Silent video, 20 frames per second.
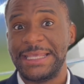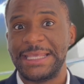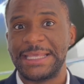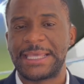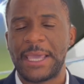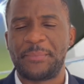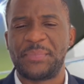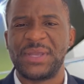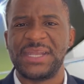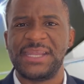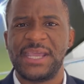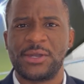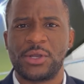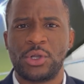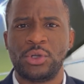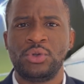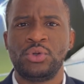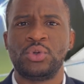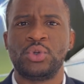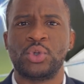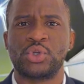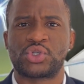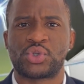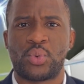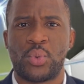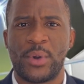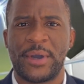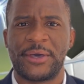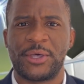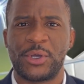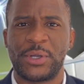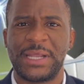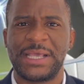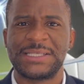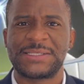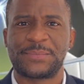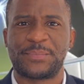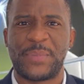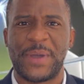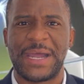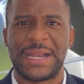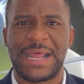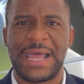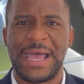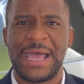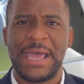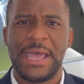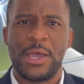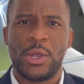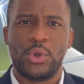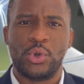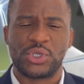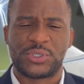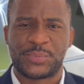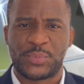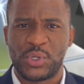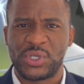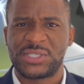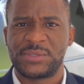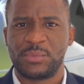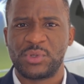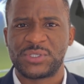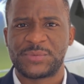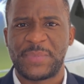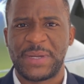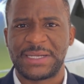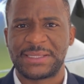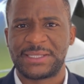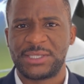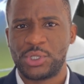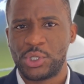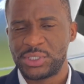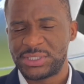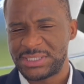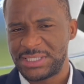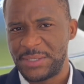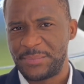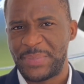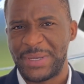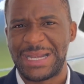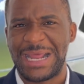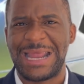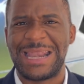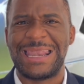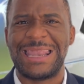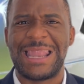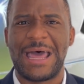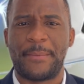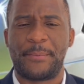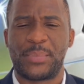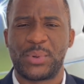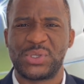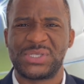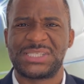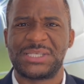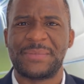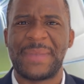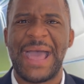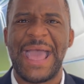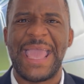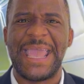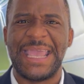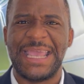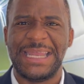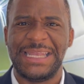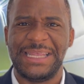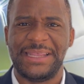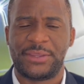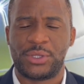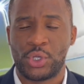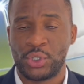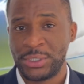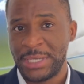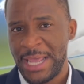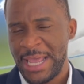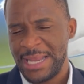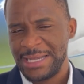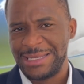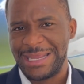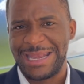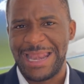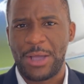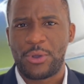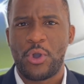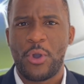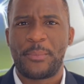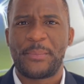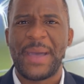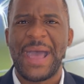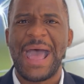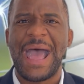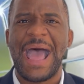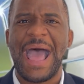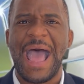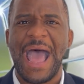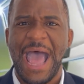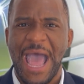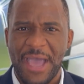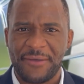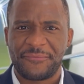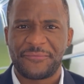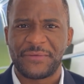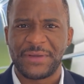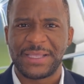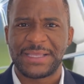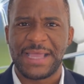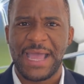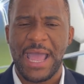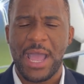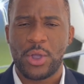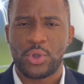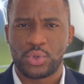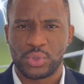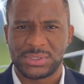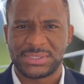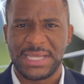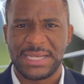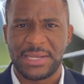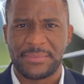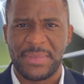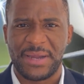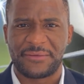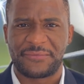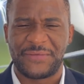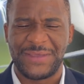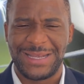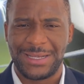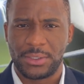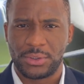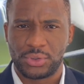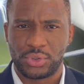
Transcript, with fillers: y qué pidieron los jugadores para los próximos partidos y para la próxima edición de la Copa África Costa de Marfil